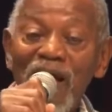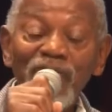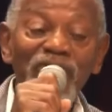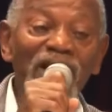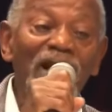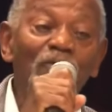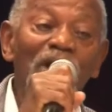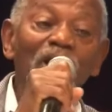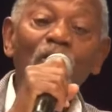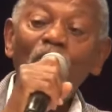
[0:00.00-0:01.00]
haverá
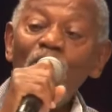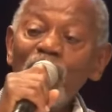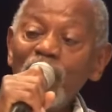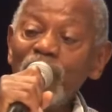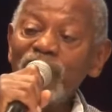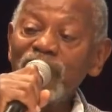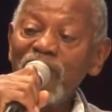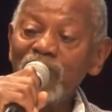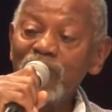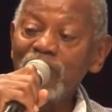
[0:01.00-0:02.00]
uma
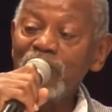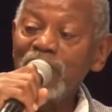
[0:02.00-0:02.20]
conclusão